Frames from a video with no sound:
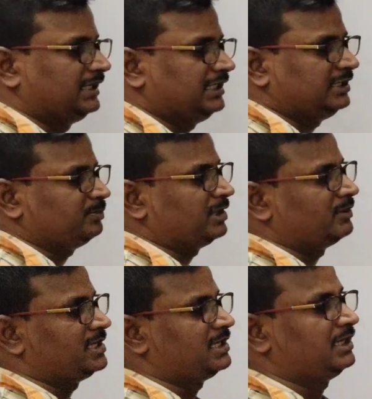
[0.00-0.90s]
నీటి
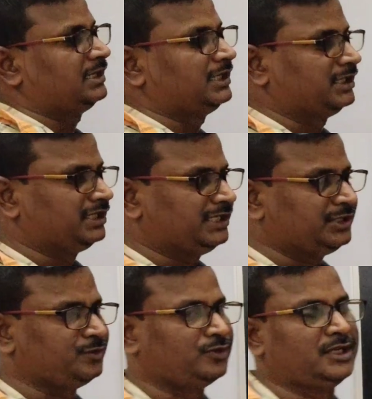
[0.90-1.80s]
ప్రమాదాలు అంటే
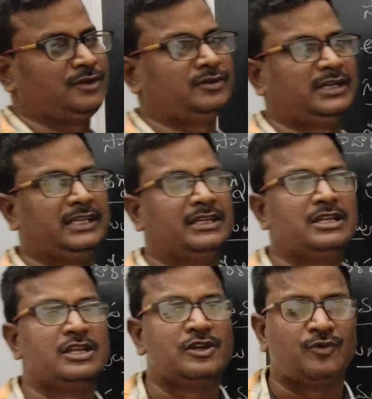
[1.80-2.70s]
నీటి కుంటలు ఉంటాయి
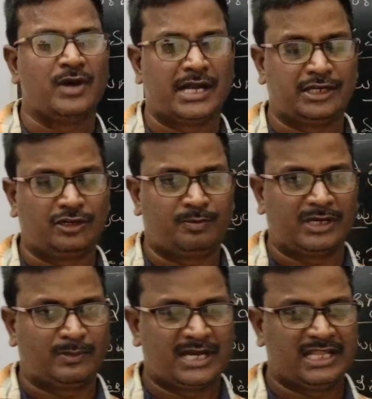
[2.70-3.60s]
వాటిలో
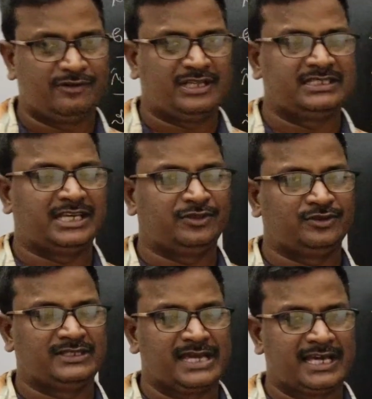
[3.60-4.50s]

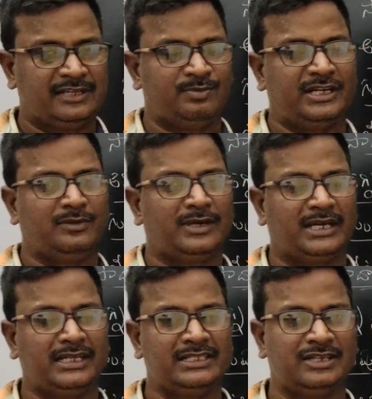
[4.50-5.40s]
ప్రమాదవశాత్తు జారిపడి
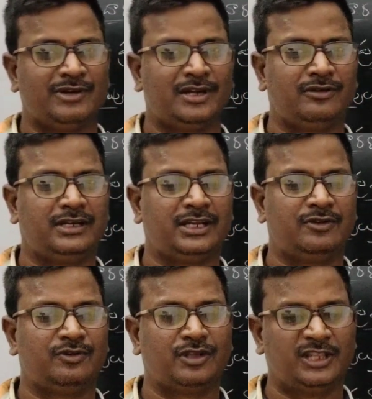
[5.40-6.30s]
మరణించే వాళ్ళు
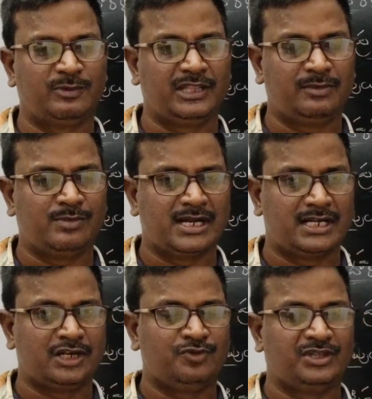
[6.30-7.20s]
ఉంటారు కొంతమంది
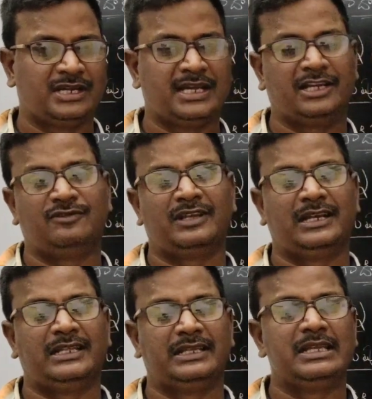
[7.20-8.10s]
బట్టలు ఉతకడానికి
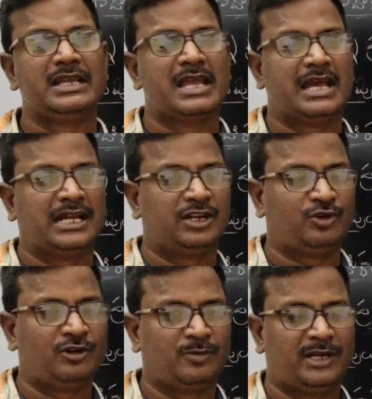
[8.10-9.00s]
వెళ్ళి అక్కడ
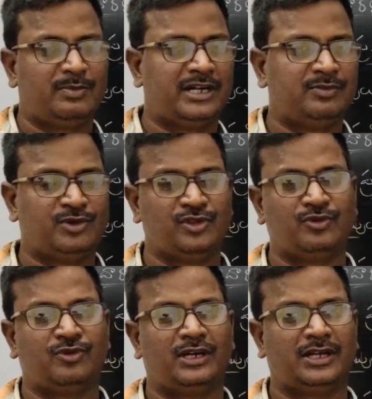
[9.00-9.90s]
లోపల
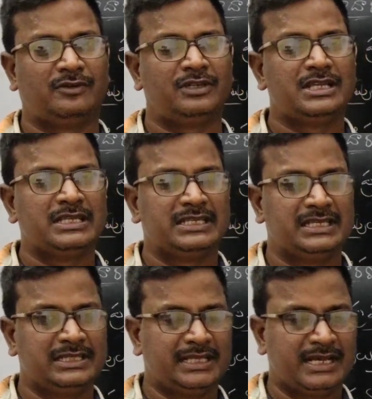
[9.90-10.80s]
పడిపోతూ ఉంటారు
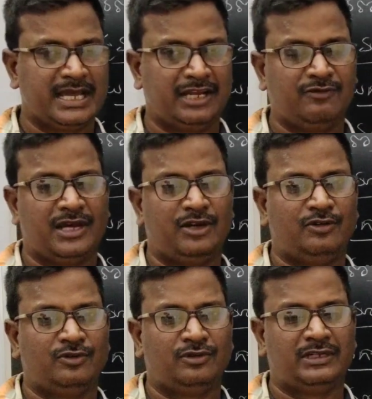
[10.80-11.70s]
ఈత రాని
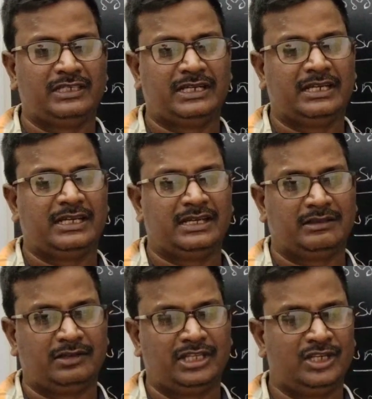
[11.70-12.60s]
వాళ్ళు ఇక్కడ
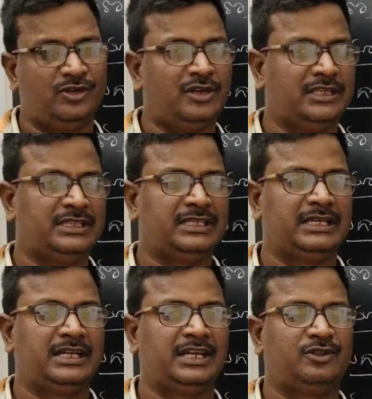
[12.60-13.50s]
నీటిలోకి
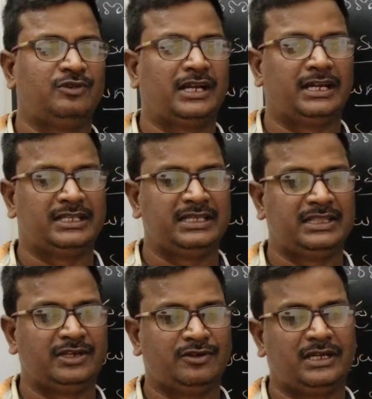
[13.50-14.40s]
దిగరాదు అంటే
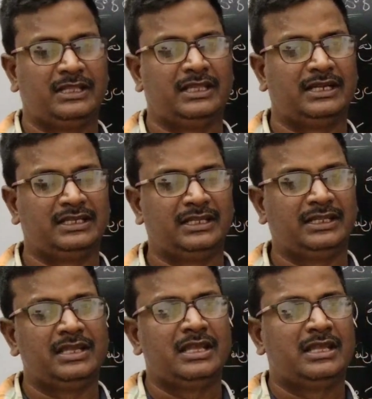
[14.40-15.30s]
ఈత కొట్టేదానికి
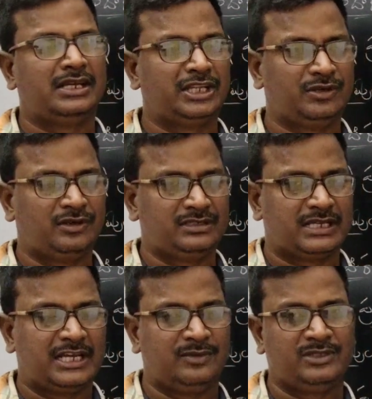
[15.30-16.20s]
నీటిలో
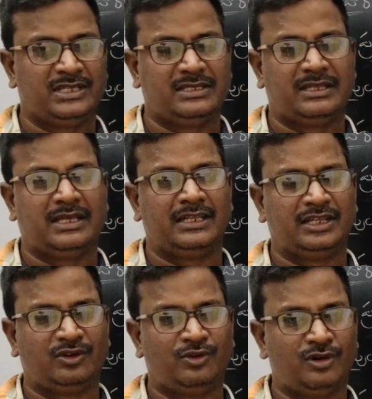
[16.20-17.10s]
స్నానం
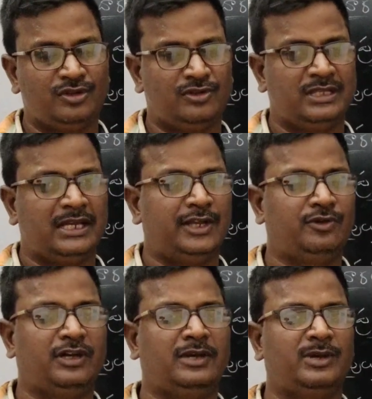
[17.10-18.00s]
చేసేదానికి లోతు
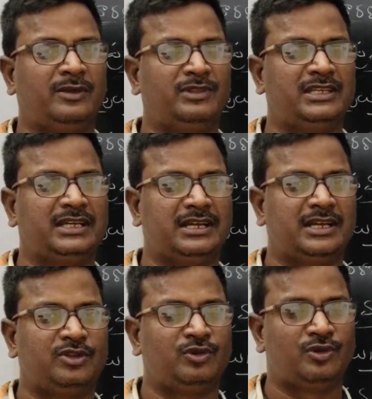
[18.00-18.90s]
తెలియకుండా మనం
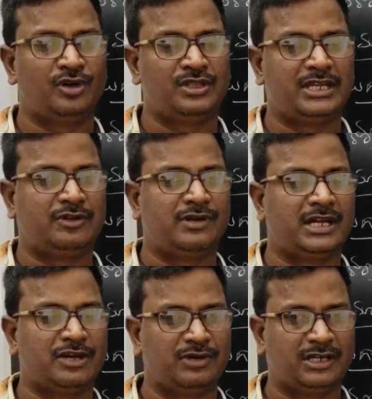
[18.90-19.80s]
దిగరాదు లోతు
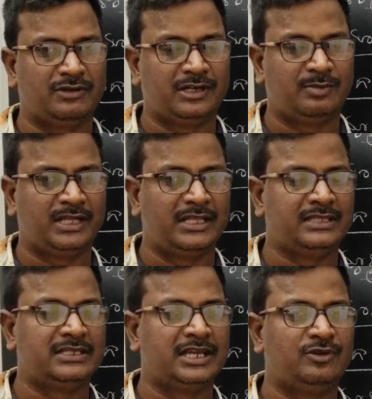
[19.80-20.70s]
ఎక్కువగా ఉన్నటువంటి
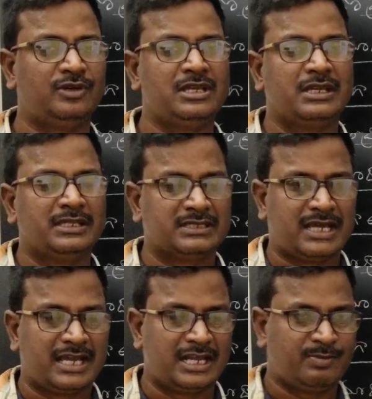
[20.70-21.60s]
ప్రదేశాలు
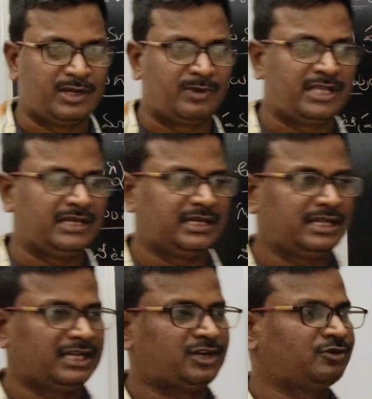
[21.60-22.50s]
చాలా
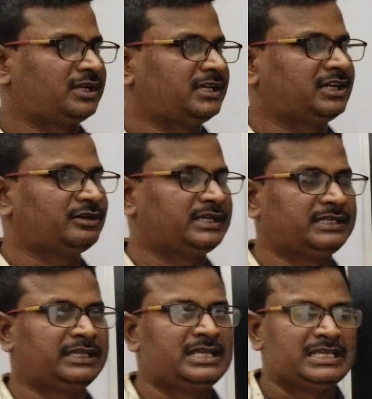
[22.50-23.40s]
ప్రమాదకరంగా ఉంటాయి
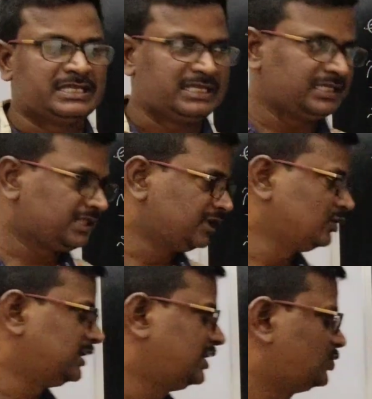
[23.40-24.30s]
కాబట్టి
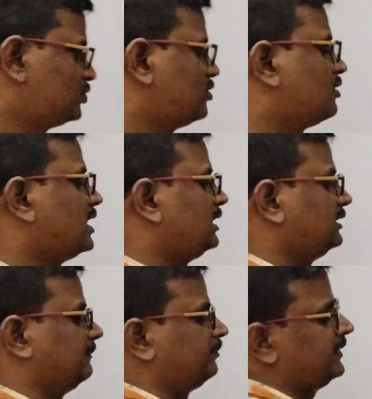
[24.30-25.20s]
ఈతను
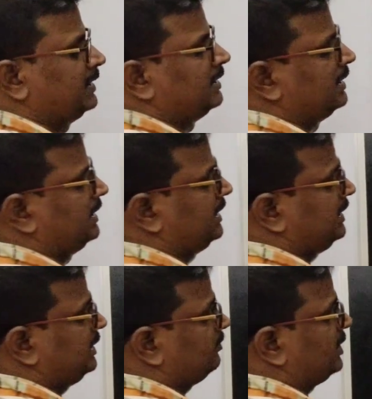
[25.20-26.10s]
నేర్చుకోవాలి
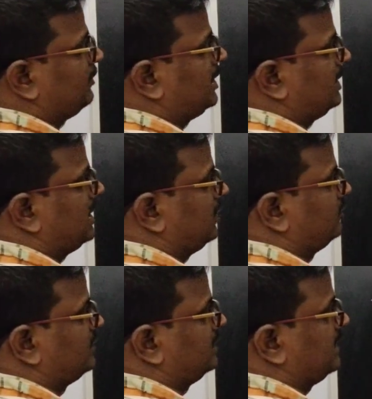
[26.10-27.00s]
నీటి ప్రమాదాల
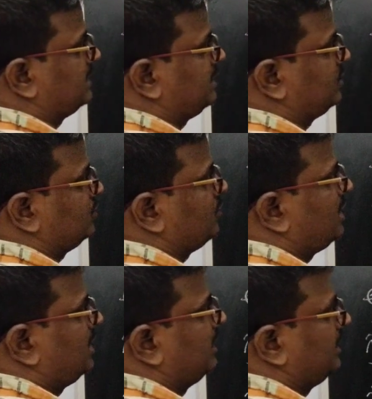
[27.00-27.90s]
నుంచి
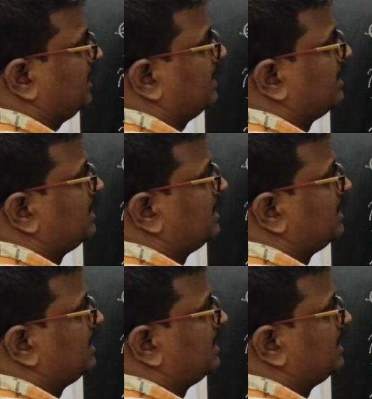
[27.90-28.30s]
రక్షించుకోవాలంటే